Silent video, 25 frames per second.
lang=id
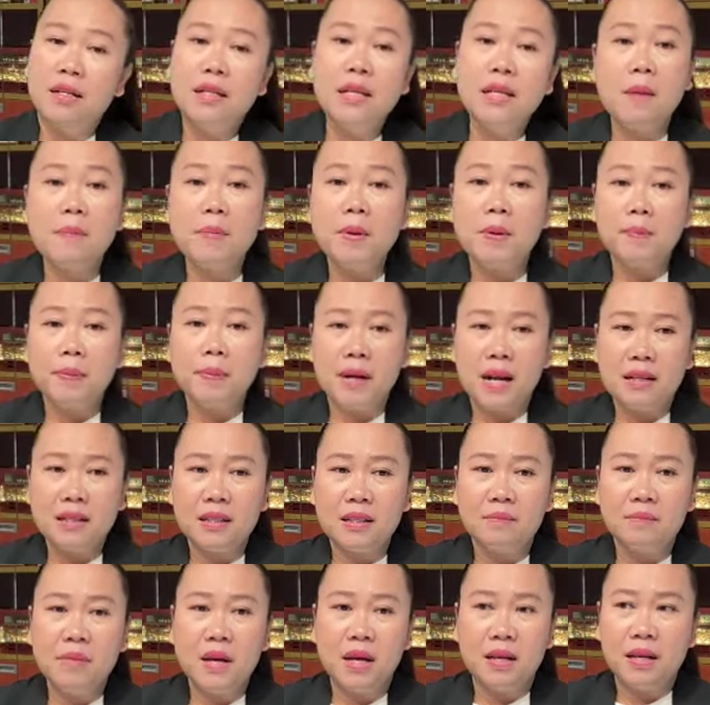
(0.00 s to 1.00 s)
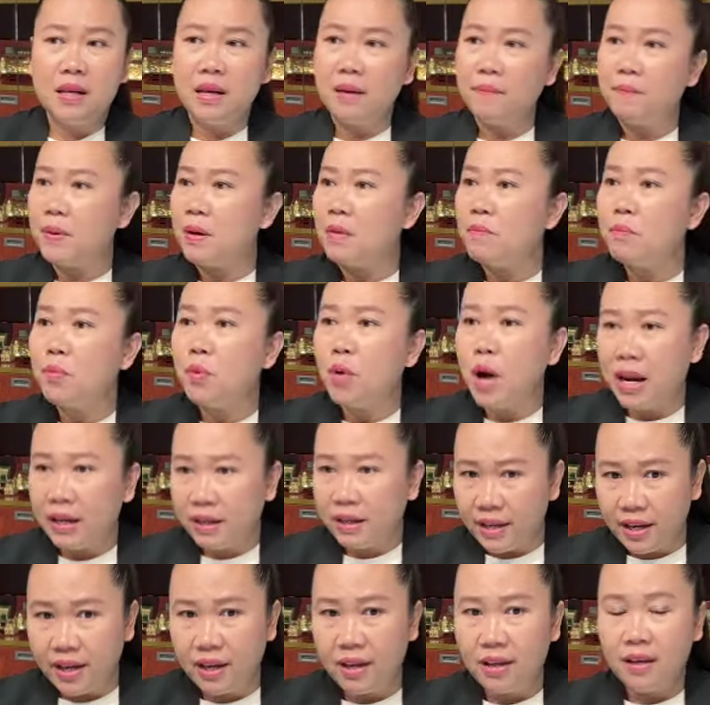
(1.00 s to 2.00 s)
dia berperan sebagai
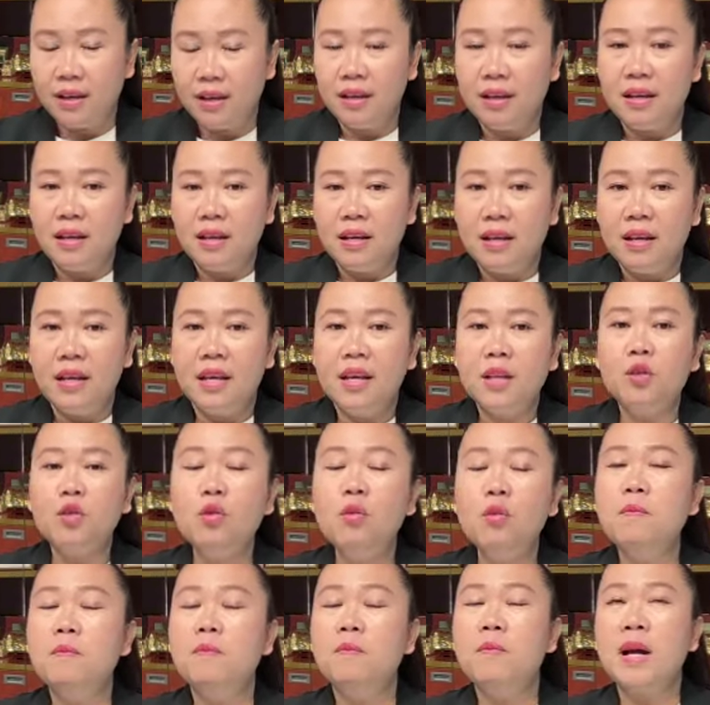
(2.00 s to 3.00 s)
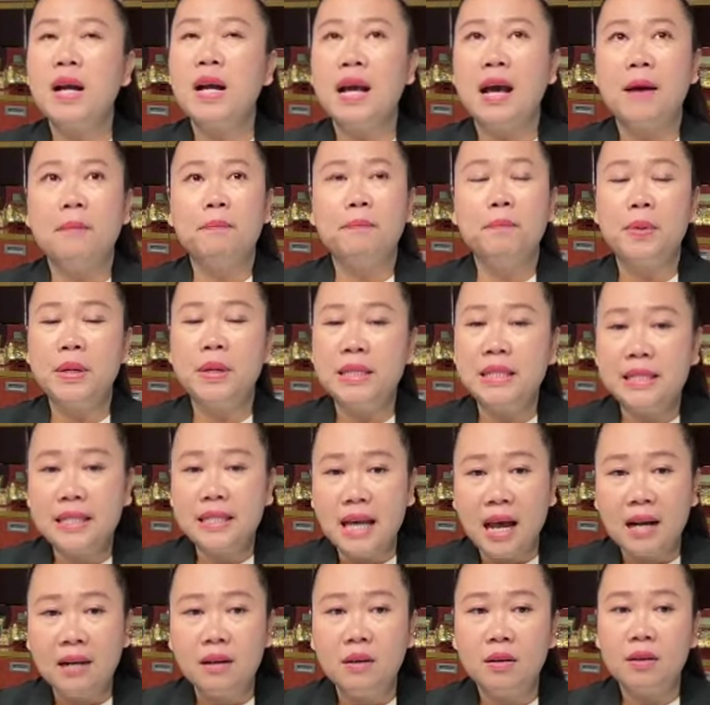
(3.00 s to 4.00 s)
perempuannya itu
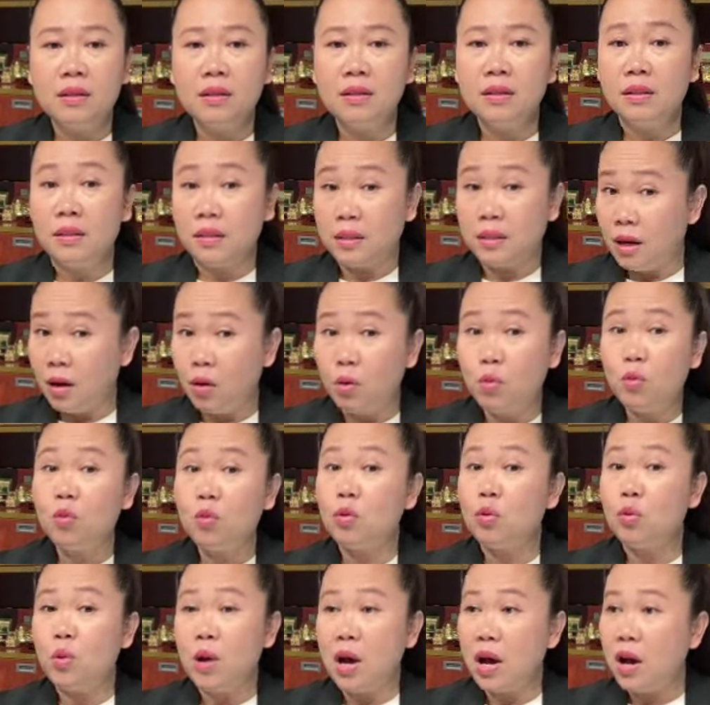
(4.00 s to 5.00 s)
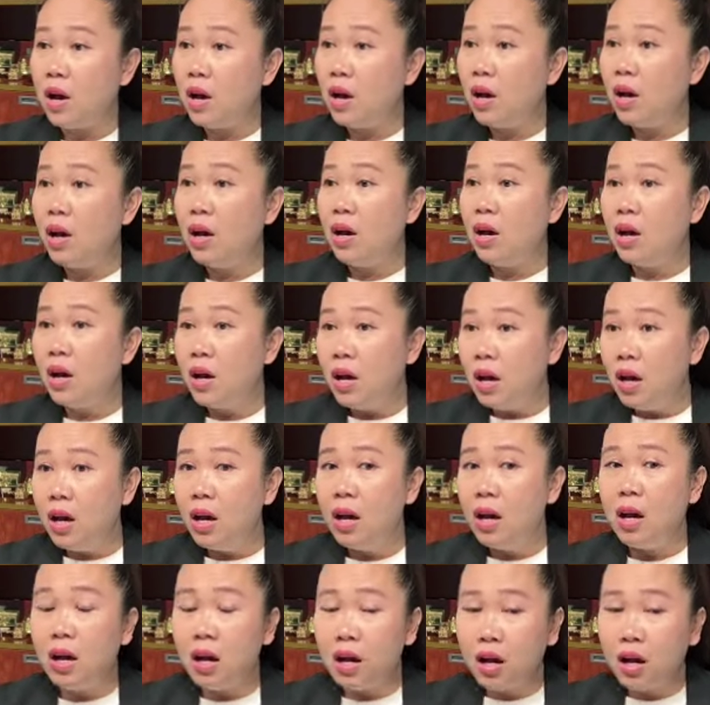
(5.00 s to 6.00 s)
menghabiskan seluruh
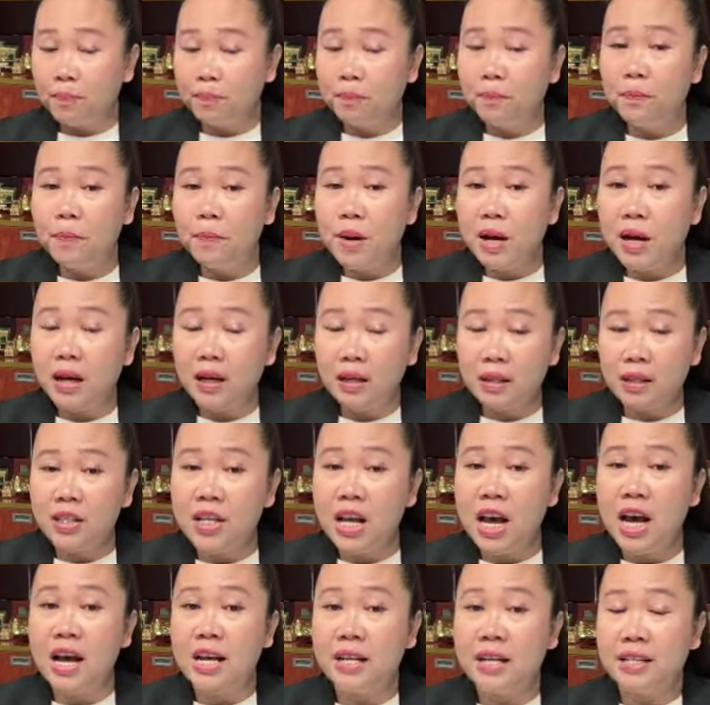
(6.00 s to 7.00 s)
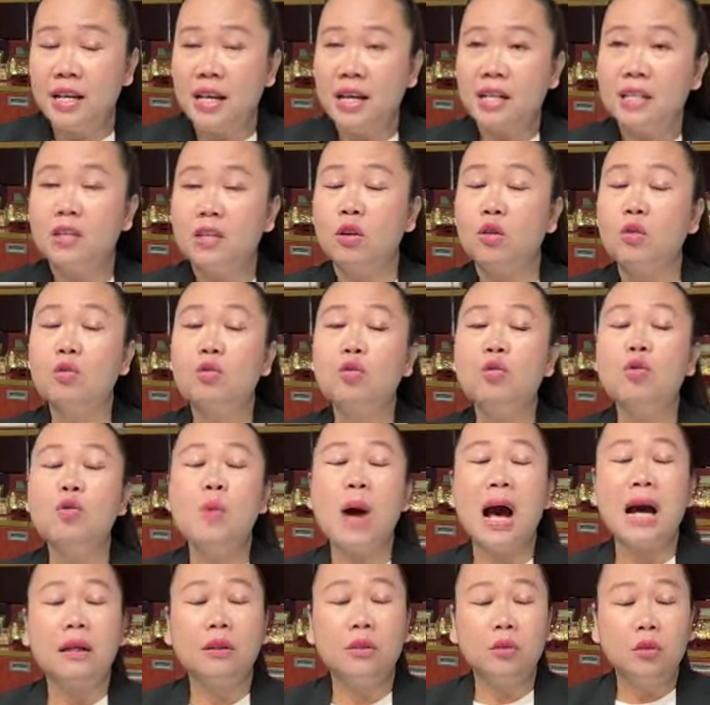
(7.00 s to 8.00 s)
uh, pekerjaannya, seluruh
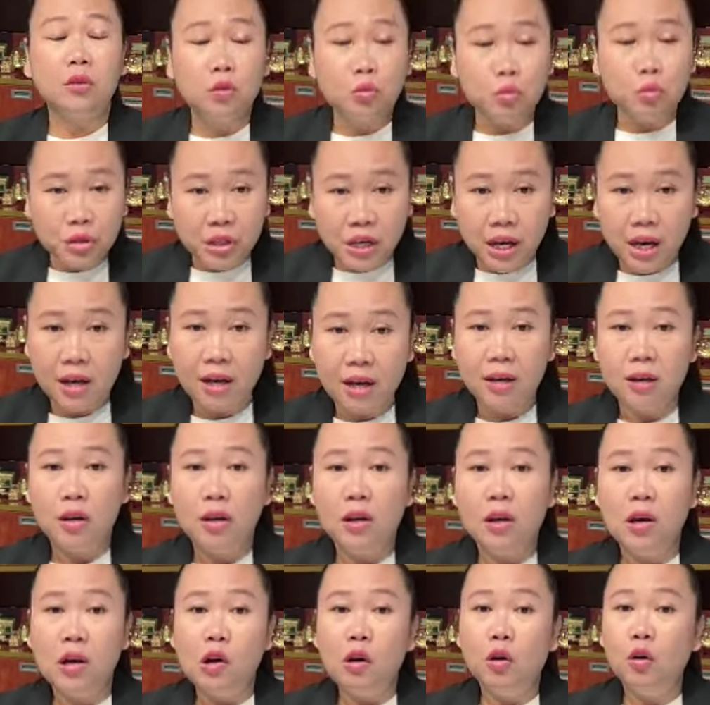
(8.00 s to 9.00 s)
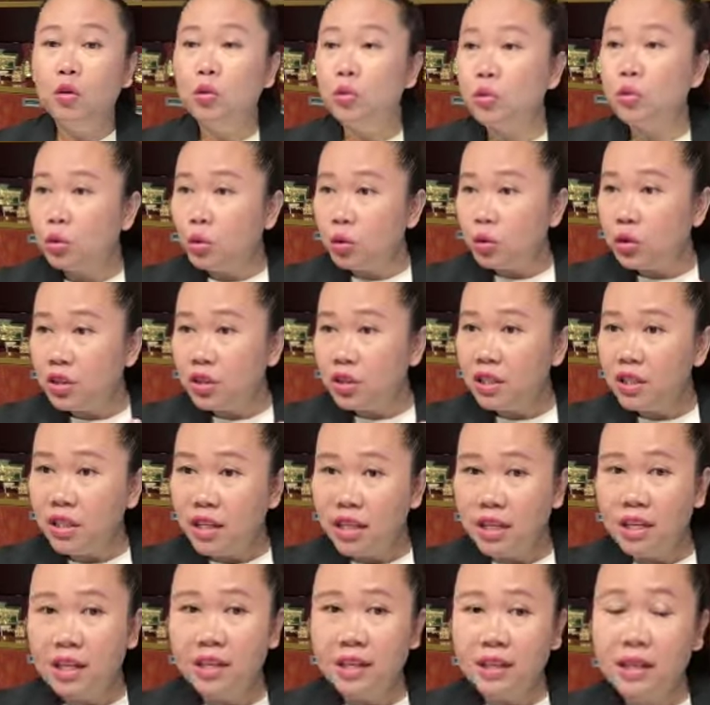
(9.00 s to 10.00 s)
waktunya untuk
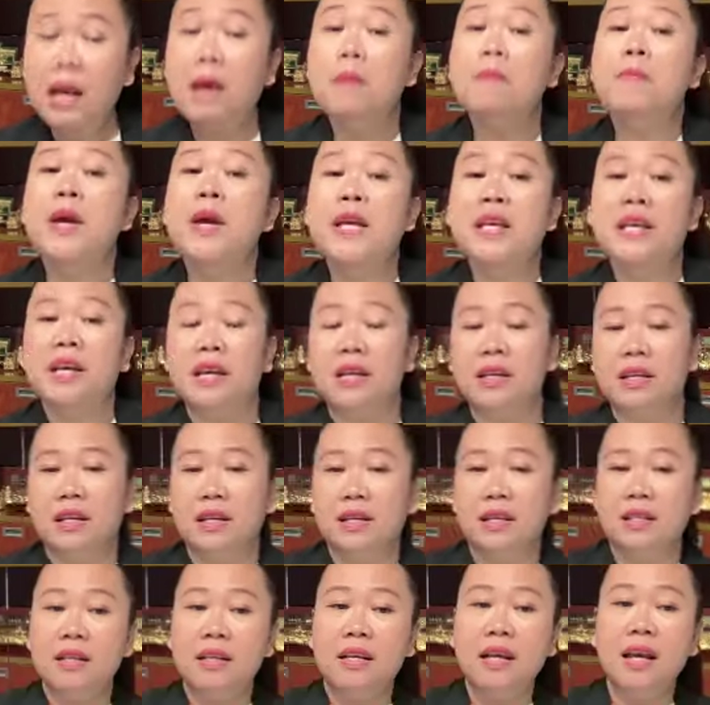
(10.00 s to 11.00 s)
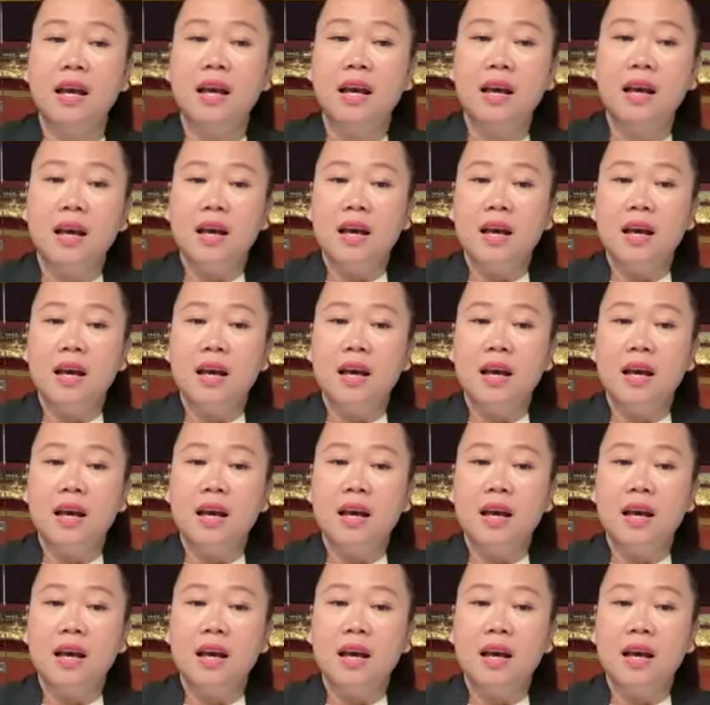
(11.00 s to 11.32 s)
si TB-nya ini. Jadi